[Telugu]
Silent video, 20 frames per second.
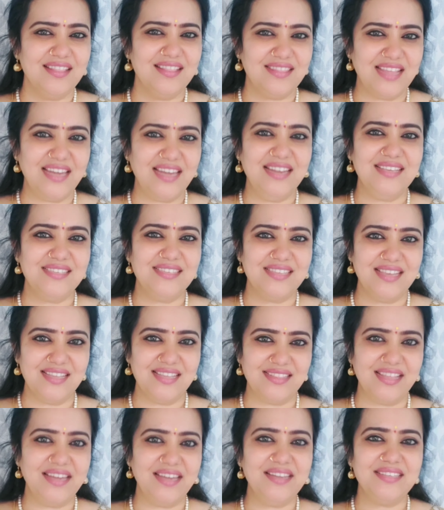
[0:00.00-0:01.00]
తెలిసి
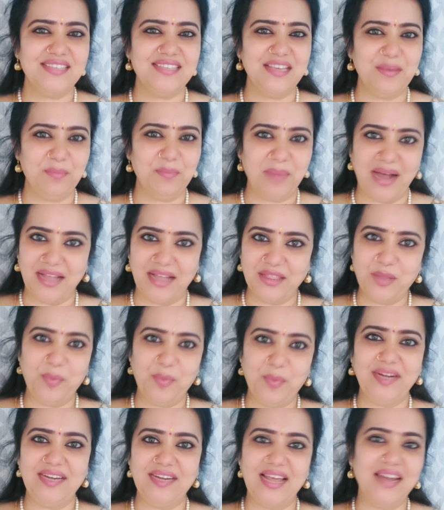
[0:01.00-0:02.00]
తెలిసి బాధ
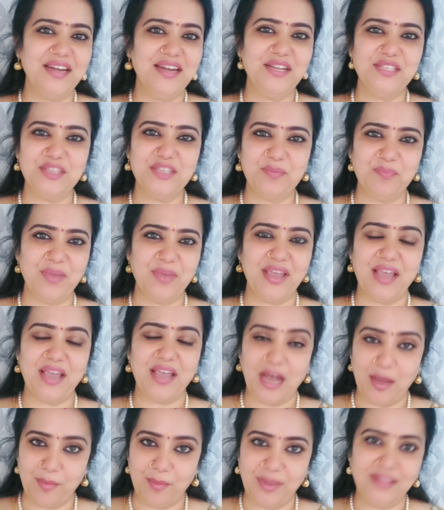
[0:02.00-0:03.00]
పెట్టాలని చెప్పే
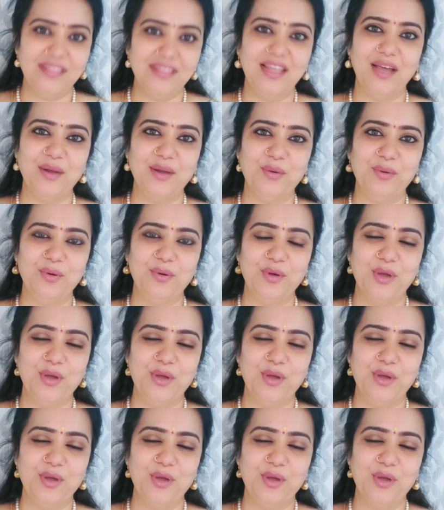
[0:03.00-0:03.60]
అబద్ధాలు